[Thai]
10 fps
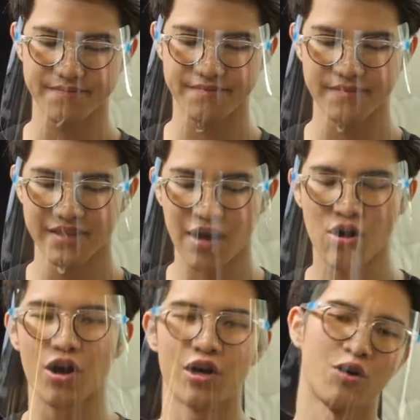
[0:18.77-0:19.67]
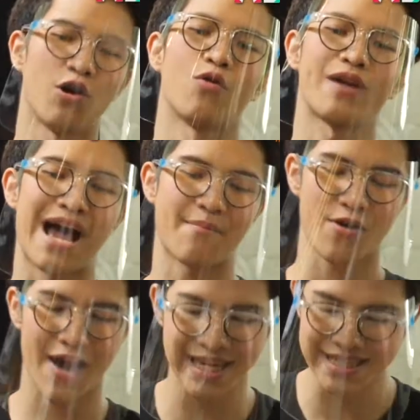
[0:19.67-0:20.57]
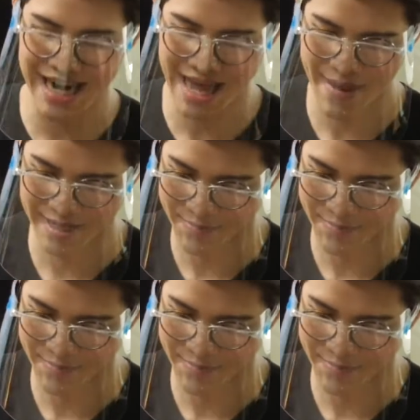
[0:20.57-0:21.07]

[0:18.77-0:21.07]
การแข่งขันโอลิมปิกวิชาการ